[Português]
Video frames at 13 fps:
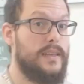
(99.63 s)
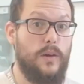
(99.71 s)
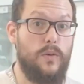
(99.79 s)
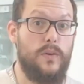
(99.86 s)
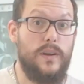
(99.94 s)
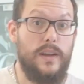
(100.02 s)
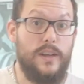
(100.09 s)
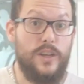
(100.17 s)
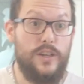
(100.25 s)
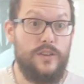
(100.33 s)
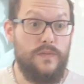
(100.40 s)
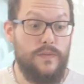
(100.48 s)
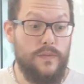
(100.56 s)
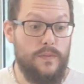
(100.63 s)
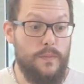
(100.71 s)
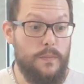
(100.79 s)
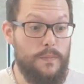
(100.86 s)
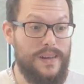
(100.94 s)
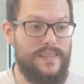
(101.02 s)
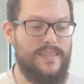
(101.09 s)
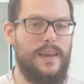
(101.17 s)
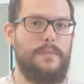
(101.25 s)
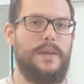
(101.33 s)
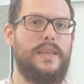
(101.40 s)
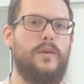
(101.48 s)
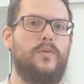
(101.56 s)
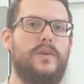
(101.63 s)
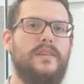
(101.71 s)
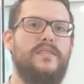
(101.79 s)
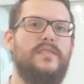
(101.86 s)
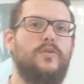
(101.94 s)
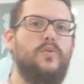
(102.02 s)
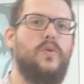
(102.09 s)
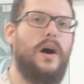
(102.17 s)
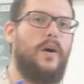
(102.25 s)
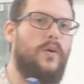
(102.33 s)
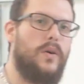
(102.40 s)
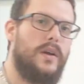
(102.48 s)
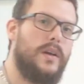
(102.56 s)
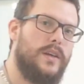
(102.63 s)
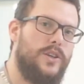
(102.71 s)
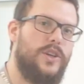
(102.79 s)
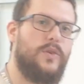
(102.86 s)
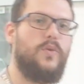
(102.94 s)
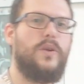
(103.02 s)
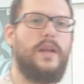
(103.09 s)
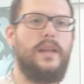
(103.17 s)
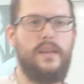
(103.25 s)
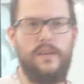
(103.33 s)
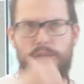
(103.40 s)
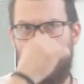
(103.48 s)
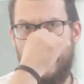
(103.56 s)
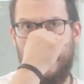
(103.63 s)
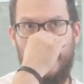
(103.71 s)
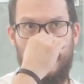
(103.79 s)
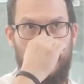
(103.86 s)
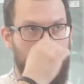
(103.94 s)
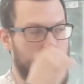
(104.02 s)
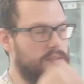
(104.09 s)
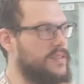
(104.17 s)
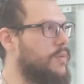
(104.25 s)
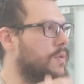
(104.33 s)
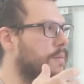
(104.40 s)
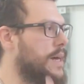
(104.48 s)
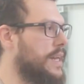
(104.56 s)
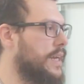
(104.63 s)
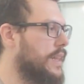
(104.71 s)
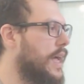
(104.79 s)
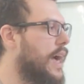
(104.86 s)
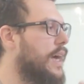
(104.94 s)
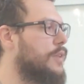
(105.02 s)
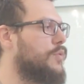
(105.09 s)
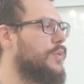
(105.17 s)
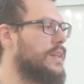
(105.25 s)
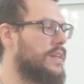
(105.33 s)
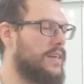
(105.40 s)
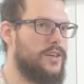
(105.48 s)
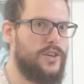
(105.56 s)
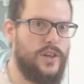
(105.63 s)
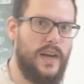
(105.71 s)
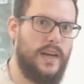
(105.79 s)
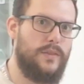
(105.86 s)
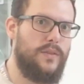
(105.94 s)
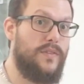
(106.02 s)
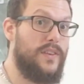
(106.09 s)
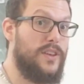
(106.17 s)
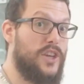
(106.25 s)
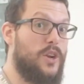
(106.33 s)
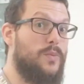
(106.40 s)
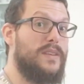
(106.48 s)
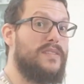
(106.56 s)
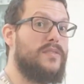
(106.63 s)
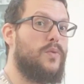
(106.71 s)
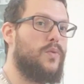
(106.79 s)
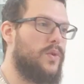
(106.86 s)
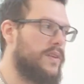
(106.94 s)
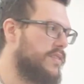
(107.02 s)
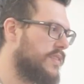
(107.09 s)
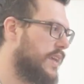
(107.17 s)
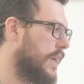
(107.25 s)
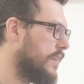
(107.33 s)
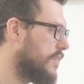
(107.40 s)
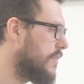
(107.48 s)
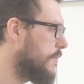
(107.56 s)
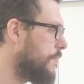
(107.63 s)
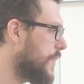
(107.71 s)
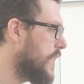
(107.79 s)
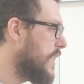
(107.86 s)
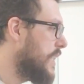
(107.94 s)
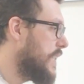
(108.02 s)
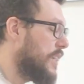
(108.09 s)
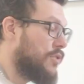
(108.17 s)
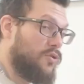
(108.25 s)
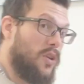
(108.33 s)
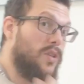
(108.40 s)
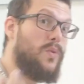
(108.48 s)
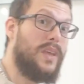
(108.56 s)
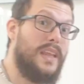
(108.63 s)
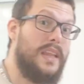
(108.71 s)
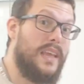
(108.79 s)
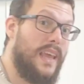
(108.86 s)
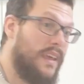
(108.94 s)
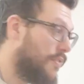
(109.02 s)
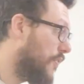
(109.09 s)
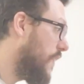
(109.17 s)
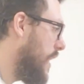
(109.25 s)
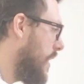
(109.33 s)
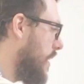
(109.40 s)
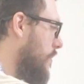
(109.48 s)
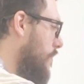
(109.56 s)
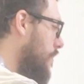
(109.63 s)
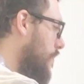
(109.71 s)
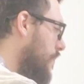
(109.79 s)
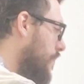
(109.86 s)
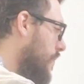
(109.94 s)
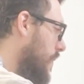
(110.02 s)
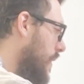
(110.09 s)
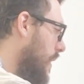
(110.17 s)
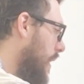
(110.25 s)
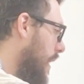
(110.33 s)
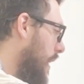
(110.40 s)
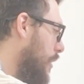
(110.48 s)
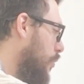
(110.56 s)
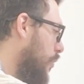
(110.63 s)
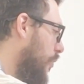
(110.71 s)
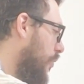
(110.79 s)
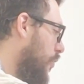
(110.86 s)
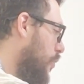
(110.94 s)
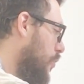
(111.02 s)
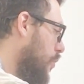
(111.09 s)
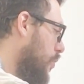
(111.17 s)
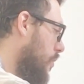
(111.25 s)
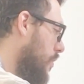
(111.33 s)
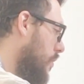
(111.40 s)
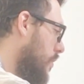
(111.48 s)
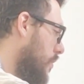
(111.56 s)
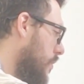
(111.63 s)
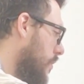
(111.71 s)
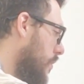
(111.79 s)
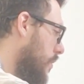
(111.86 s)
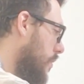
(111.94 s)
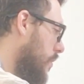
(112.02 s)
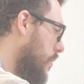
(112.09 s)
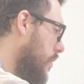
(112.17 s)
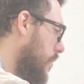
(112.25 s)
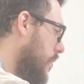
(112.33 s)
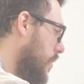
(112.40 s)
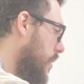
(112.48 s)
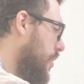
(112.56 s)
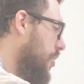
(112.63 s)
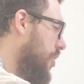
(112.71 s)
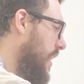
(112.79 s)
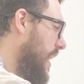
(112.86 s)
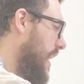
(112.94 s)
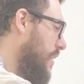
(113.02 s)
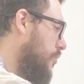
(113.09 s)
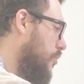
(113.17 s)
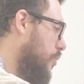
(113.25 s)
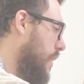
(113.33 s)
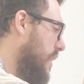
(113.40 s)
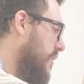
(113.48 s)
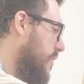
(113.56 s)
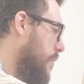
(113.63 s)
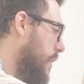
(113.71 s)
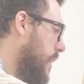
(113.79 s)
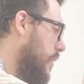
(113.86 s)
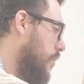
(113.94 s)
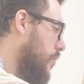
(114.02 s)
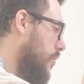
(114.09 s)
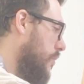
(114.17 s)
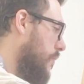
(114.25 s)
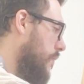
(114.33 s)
então a gente percebe que tem um residual de cor ali que fica, que pode ser um amarelado, um alaranjado, enfim, geralmente são cores quentes. Só que o que ninguém fala é do fundo de escurecimento.